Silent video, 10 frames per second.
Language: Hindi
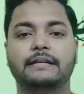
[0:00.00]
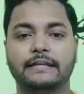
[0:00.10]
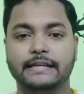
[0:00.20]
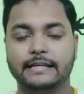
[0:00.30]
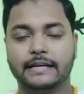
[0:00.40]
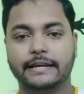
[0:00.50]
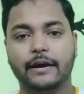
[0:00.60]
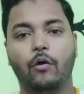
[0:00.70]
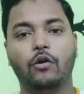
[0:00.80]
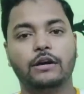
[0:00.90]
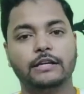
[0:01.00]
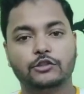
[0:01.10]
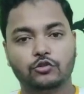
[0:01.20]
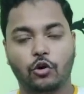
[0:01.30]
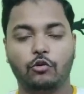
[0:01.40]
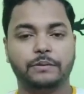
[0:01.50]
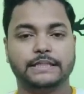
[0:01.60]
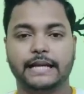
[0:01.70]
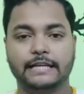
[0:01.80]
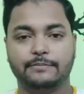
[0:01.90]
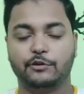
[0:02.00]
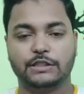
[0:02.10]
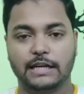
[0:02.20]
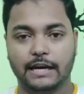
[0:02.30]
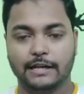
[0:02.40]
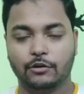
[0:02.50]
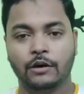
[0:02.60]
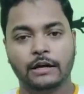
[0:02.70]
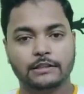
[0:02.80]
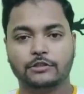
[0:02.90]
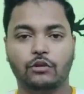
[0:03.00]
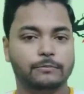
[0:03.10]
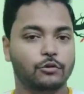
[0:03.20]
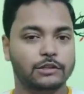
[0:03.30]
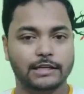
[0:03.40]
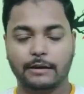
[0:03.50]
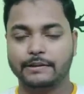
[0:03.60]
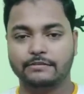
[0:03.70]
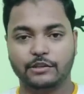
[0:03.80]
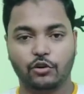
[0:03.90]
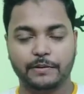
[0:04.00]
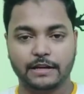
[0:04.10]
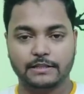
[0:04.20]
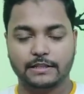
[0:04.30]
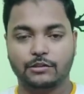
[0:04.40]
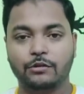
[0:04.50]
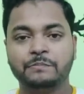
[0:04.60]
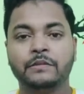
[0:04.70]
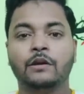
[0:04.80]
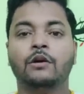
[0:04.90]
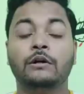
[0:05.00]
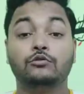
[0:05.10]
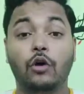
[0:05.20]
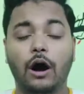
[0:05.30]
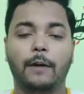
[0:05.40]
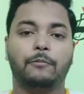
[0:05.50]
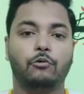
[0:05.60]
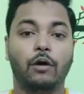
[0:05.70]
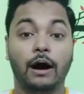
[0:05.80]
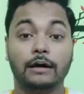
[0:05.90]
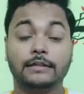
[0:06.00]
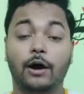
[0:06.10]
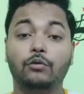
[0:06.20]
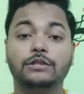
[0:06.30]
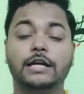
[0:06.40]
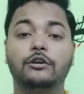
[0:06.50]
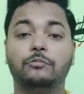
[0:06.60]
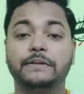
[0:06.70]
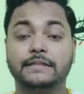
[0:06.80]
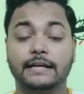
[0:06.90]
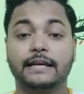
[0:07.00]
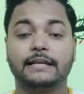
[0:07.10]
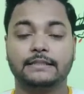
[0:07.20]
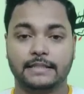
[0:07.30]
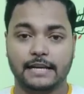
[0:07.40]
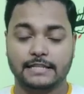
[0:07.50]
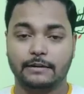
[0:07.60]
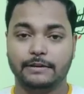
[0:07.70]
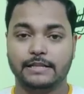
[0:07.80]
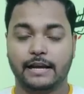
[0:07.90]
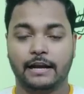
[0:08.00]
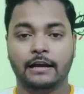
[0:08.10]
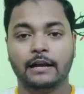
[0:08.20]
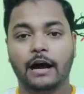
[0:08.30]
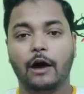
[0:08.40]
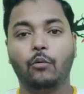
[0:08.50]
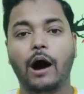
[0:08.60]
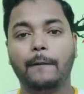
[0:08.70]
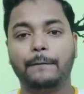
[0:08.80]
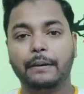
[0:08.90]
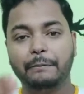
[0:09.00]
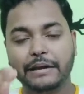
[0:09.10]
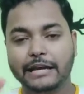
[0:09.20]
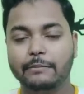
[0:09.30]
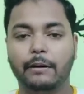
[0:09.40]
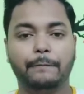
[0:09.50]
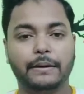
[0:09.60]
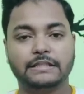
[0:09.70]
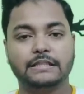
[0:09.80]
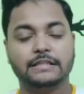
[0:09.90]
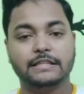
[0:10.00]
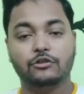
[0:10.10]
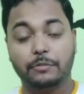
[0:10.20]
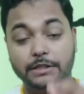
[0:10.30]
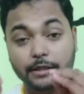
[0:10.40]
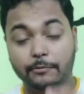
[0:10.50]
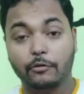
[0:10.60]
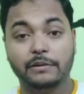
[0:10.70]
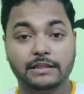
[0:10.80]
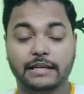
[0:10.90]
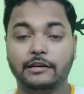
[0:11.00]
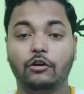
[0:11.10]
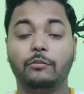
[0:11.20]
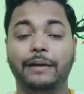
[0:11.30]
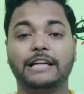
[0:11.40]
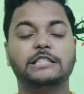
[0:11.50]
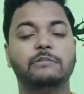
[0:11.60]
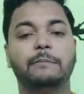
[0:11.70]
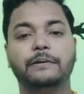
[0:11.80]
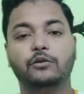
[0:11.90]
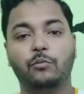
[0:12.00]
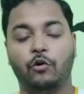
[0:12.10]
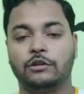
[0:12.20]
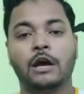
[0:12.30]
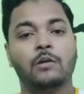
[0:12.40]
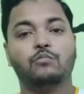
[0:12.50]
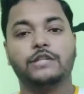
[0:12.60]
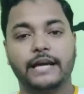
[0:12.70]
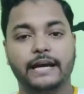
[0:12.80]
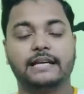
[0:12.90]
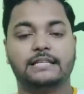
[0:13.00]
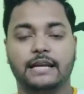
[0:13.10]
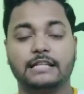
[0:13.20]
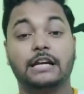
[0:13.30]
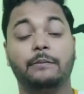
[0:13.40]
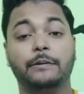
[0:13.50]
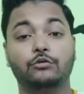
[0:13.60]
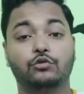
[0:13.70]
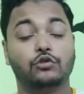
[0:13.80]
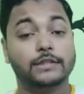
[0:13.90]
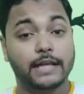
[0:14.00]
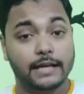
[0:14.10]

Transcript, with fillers: प्लान क्रिएट करके ओनली सौ रुपीज़ का एक डिपॉजिट लगा दो जिसको आप दो दिन के बाद विड्रॉ भी कर सकते हो तो आपको थाउजेंड रुपीज़ तक के स्क्रैच कार्ड मिल जाएगा वहां पे मिनिमम पच्चीस तीस रुपीज सबको मिलता ही है और मैक्सिमम पे तो बहुत मुझे एक स्क्रैच कार्ड पे दो सौ